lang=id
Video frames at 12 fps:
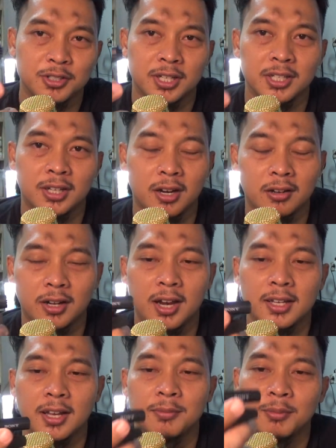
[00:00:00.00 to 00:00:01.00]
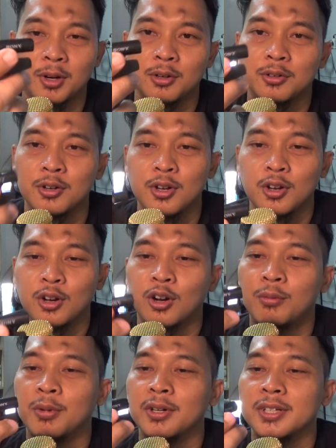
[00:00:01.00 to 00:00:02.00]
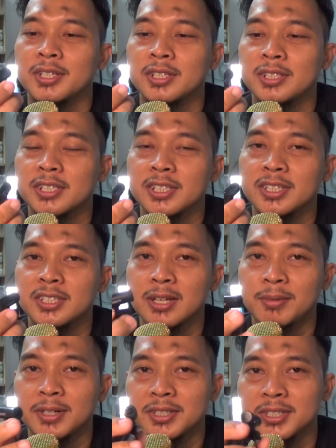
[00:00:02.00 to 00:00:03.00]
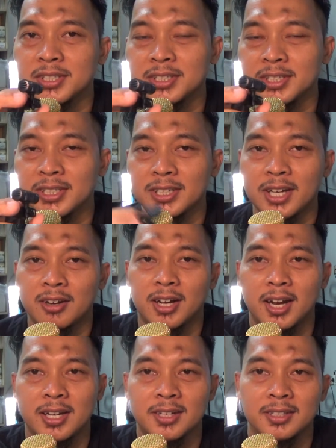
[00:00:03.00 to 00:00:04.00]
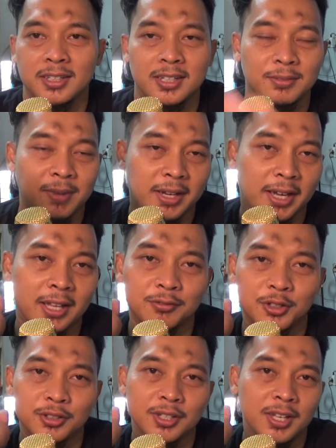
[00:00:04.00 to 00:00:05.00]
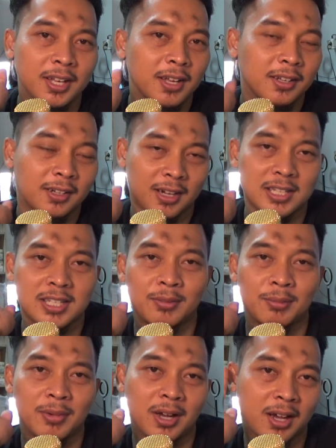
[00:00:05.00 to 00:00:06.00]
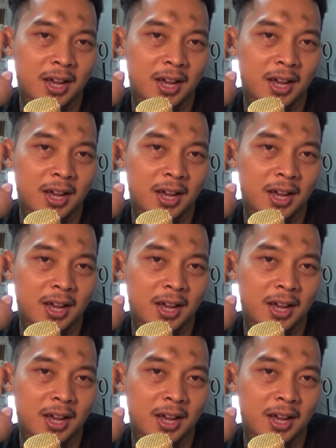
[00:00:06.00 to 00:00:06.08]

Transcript: Jadi kalau kalian mau ngomong di sisi sini sama di sisi sini, kalau kalian dengerin pakai headphone, kerasa memang.